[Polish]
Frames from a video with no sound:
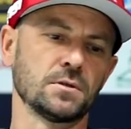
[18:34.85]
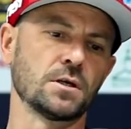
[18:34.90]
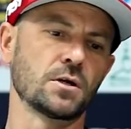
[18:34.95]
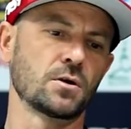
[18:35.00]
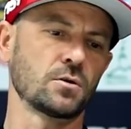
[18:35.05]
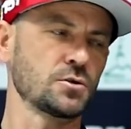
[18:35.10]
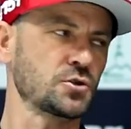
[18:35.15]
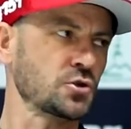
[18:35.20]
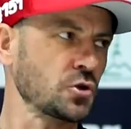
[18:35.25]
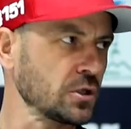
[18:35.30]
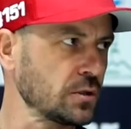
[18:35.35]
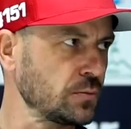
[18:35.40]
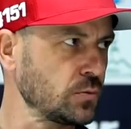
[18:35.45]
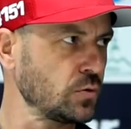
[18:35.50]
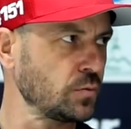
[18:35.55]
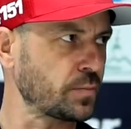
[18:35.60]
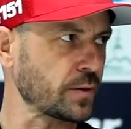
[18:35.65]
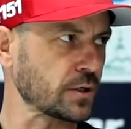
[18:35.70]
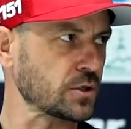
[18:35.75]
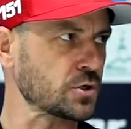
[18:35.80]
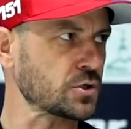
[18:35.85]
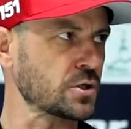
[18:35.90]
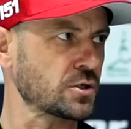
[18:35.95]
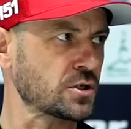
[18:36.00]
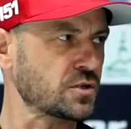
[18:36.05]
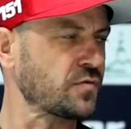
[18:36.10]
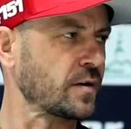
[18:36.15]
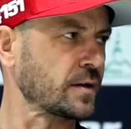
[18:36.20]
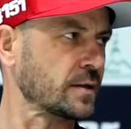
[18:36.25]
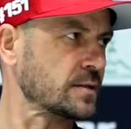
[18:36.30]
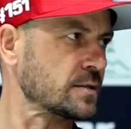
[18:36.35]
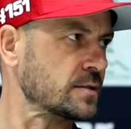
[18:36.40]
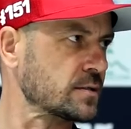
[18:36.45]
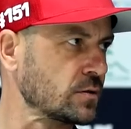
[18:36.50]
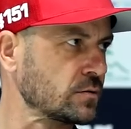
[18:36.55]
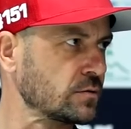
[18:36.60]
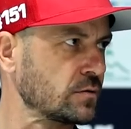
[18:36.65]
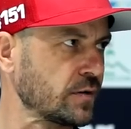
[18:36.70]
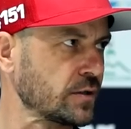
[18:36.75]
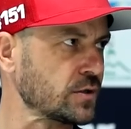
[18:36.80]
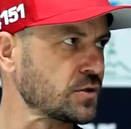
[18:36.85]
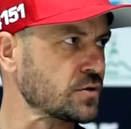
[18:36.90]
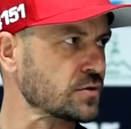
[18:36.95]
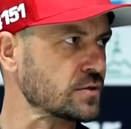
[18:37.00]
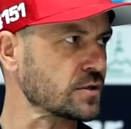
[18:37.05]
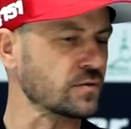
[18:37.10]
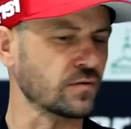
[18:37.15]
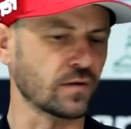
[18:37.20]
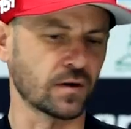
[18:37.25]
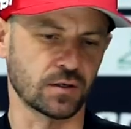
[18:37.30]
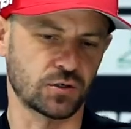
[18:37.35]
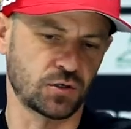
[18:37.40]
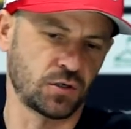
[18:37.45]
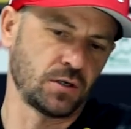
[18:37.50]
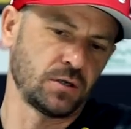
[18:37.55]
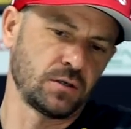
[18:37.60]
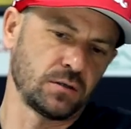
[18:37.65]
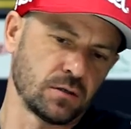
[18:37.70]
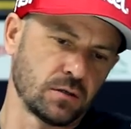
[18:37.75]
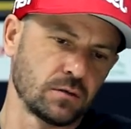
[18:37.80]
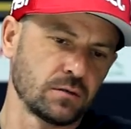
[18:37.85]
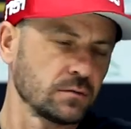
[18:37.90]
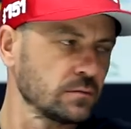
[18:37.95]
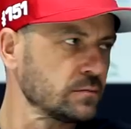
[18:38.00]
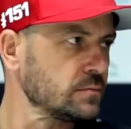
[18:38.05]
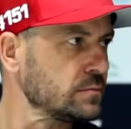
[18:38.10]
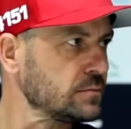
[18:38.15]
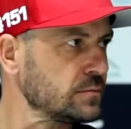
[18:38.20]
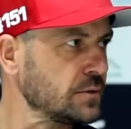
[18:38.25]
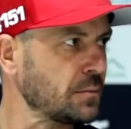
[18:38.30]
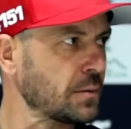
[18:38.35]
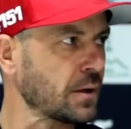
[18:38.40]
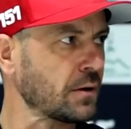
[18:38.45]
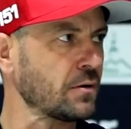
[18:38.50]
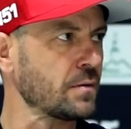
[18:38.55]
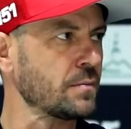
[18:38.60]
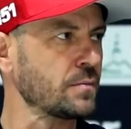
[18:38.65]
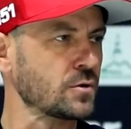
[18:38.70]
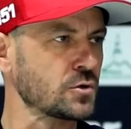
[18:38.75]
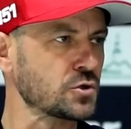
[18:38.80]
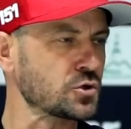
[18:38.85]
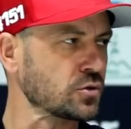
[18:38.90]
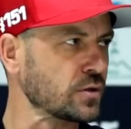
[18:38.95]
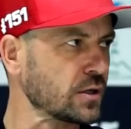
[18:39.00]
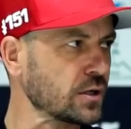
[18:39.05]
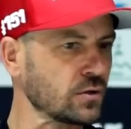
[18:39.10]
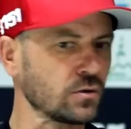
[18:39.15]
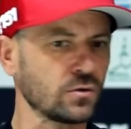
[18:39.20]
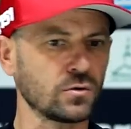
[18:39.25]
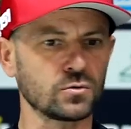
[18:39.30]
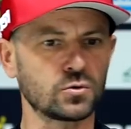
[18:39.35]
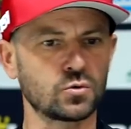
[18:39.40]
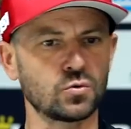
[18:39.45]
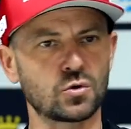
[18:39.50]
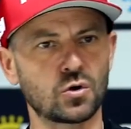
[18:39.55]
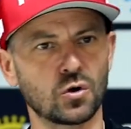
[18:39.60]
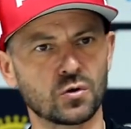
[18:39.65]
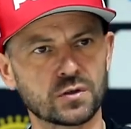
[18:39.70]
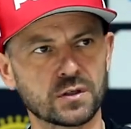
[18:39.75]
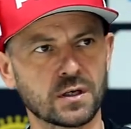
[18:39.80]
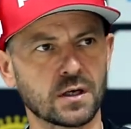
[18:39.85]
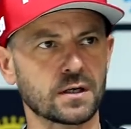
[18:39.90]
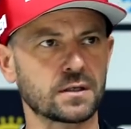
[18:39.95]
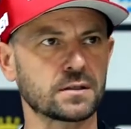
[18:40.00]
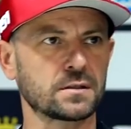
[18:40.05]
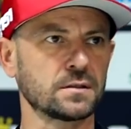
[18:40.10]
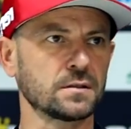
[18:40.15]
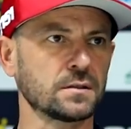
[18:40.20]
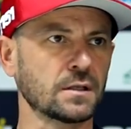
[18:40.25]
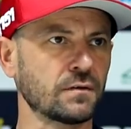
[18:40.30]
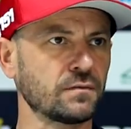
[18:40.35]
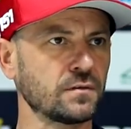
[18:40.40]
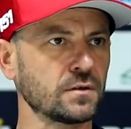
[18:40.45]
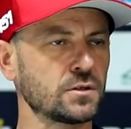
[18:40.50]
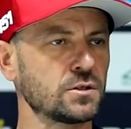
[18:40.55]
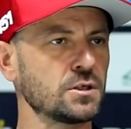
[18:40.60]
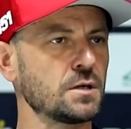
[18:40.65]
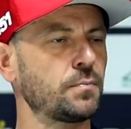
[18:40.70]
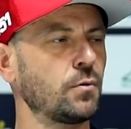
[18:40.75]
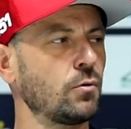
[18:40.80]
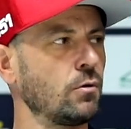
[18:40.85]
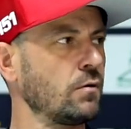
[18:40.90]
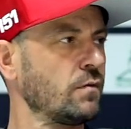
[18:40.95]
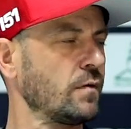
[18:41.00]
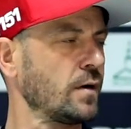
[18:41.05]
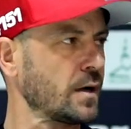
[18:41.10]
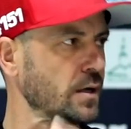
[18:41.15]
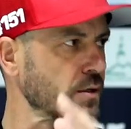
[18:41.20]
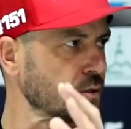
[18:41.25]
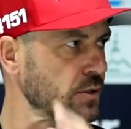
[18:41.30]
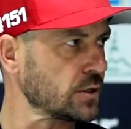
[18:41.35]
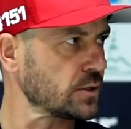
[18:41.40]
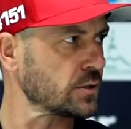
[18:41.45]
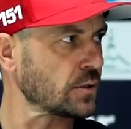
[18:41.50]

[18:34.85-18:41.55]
Nierozliczony był praktycznie 3 czwarte sezon 2002, czyli no, nie miałem rozliczonego. Tu kontrakt nawet nie połowa,